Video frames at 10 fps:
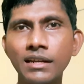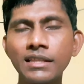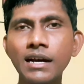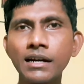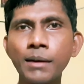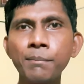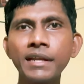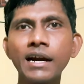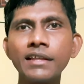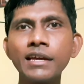లేదా ఆ
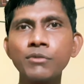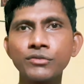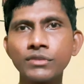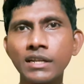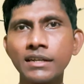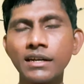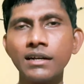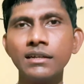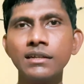కంపెనీకి ఆదాయం వస్తుందంట